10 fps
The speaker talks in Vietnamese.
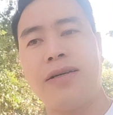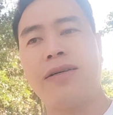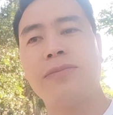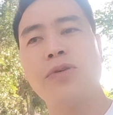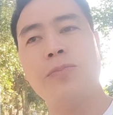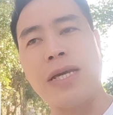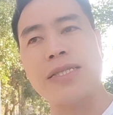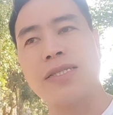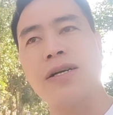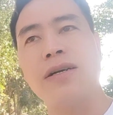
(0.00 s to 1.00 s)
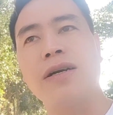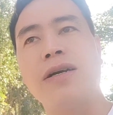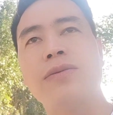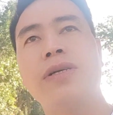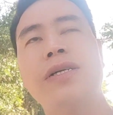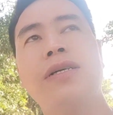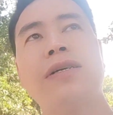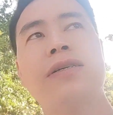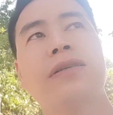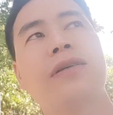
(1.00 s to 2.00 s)
một bia cho họ
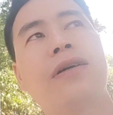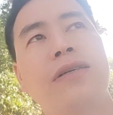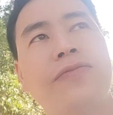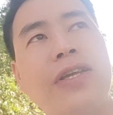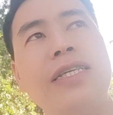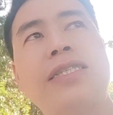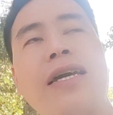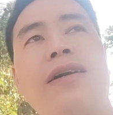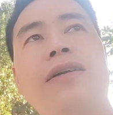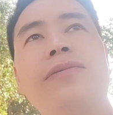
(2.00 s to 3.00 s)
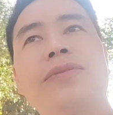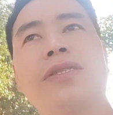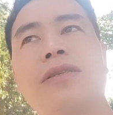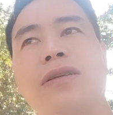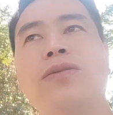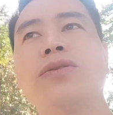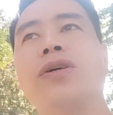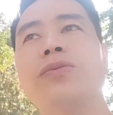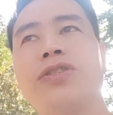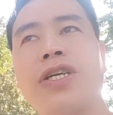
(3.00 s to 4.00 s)
ở ờ, vị lý chạy họ lu
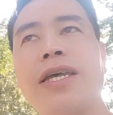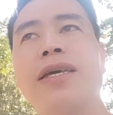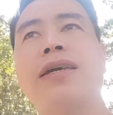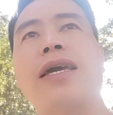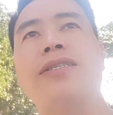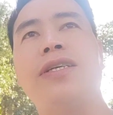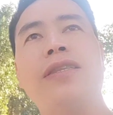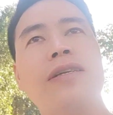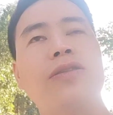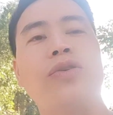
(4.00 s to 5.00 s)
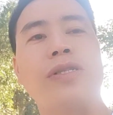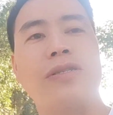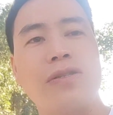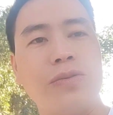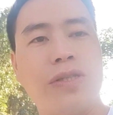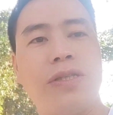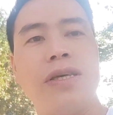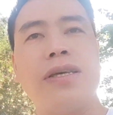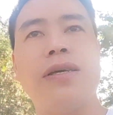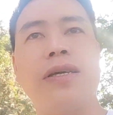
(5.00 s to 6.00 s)
công tranh cái sĩ tường thuật dù
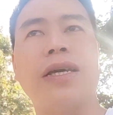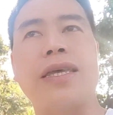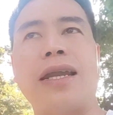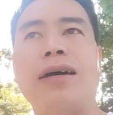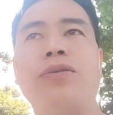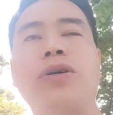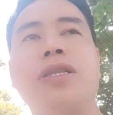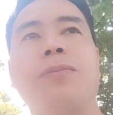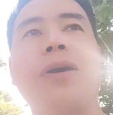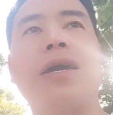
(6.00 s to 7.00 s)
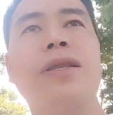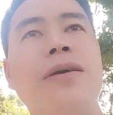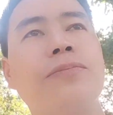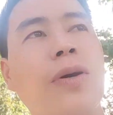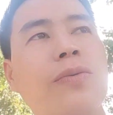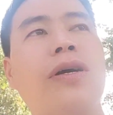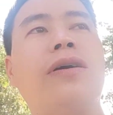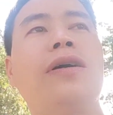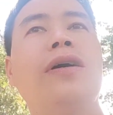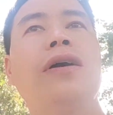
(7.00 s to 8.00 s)
chỉ cái chạy đắc hồn tại cái hành ninh mong
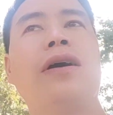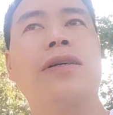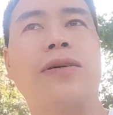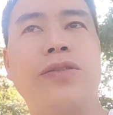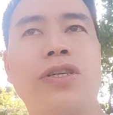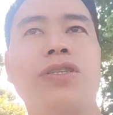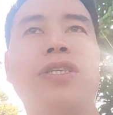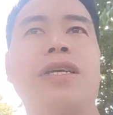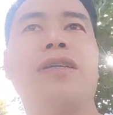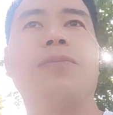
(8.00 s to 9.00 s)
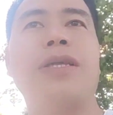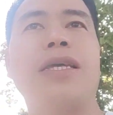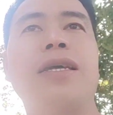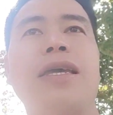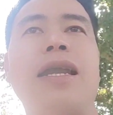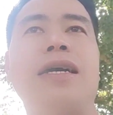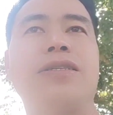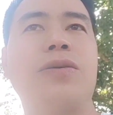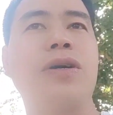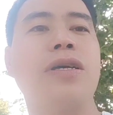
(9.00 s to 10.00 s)
nó họ tàu chủ sĩ nhất rồi bé đấy chạy nhất là
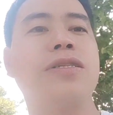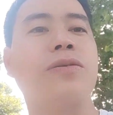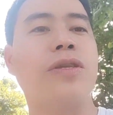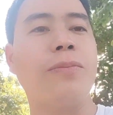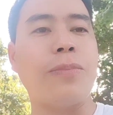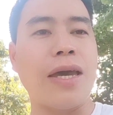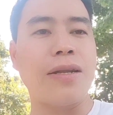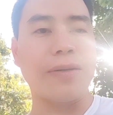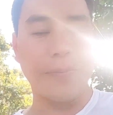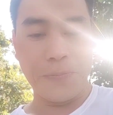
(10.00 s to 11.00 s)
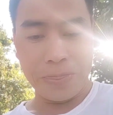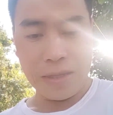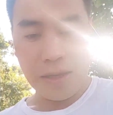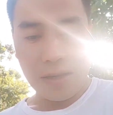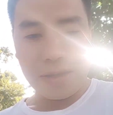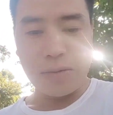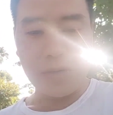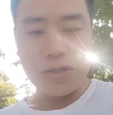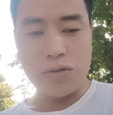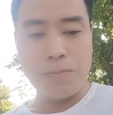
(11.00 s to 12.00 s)
rộng hay rộng thì bé nó chạy
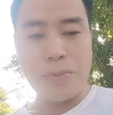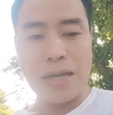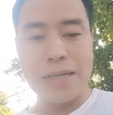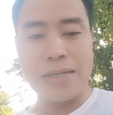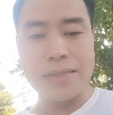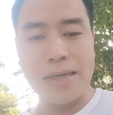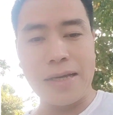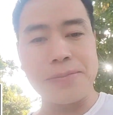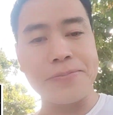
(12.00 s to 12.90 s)
của súp bia li nó thế